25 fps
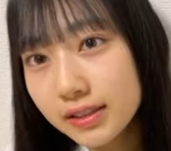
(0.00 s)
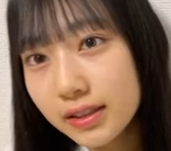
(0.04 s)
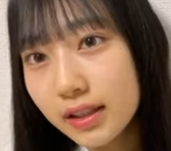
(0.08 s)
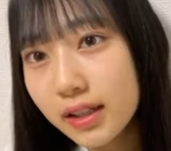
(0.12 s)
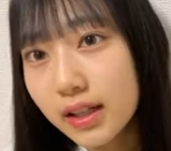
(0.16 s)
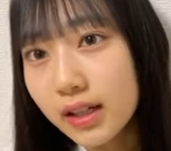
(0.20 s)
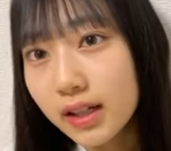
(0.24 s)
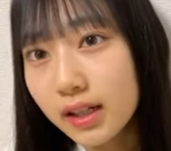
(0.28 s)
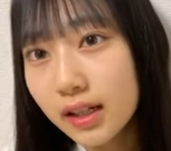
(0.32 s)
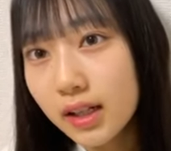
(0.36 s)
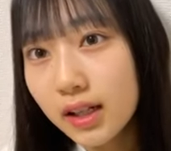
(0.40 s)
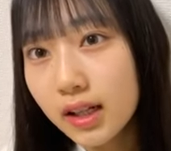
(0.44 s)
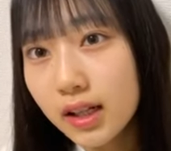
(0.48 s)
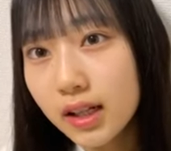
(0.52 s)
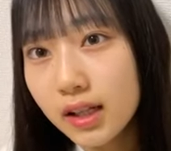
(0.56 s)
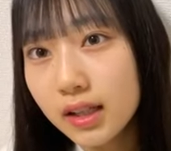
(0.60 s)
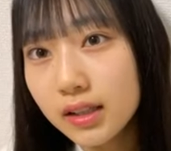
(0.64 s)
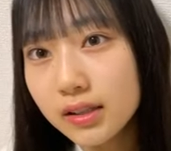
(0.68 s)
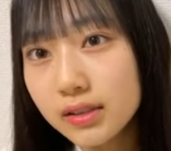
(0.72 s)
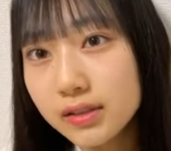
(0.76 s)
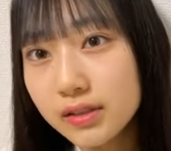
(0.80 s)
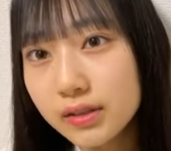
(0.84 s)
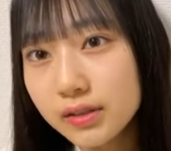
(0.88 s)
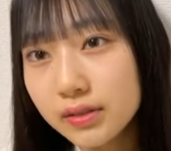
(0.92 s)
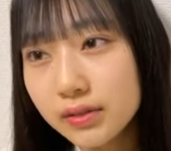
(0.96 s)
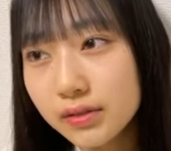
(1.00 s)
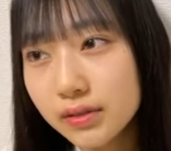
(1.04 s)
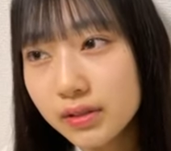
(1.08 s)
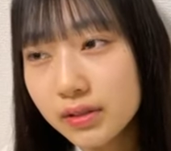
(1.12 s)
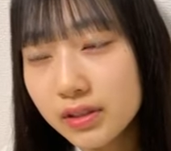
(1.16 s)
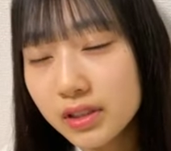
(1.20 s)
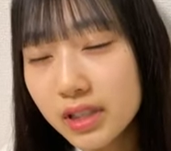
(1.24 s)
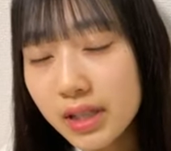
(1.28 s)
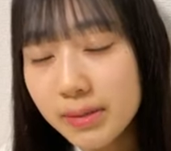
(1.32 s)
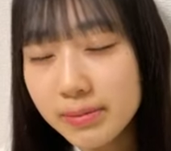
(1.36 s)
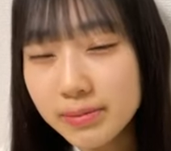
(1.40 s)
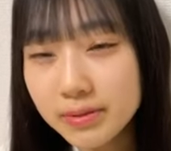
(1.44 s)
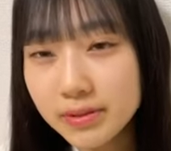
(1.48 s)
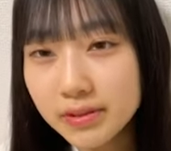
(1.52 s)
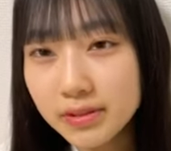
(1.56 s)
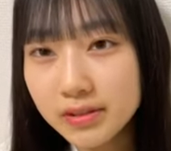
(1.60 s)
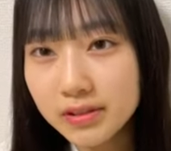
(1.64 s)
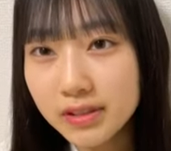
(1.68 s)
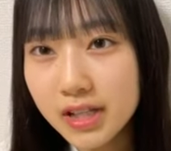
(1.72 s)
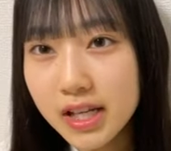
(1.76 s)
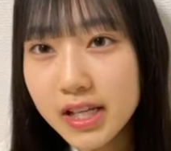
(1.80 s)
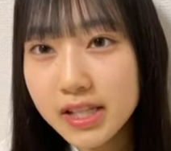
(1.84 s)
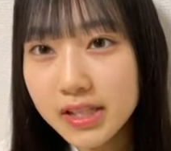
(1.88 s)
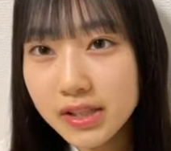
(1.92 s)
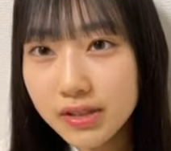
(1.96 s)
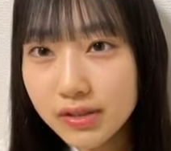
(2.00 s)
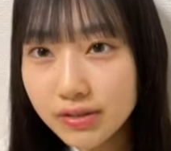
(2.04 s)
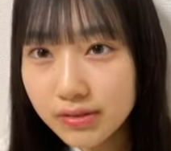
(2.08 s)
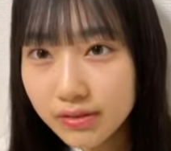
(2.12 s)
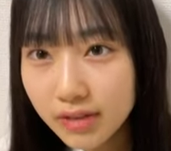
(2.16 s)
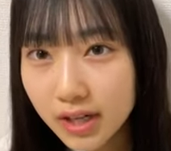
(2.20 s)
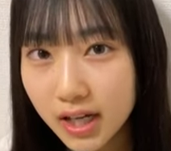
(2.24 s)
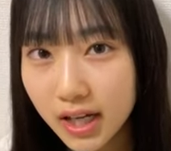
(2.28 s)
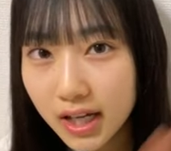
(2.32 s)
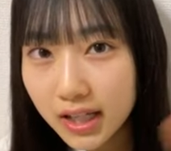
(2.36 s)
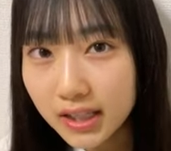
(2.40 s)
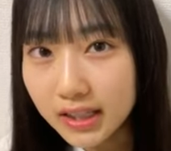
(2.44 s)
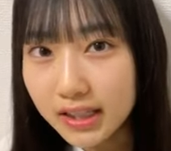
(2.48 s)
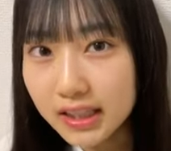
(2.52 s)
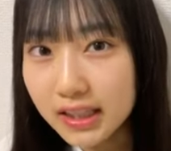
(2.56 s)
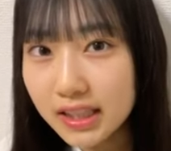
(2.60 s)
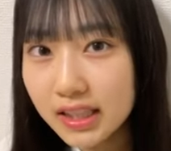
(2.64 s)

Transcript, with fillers: だからその多分ラジオは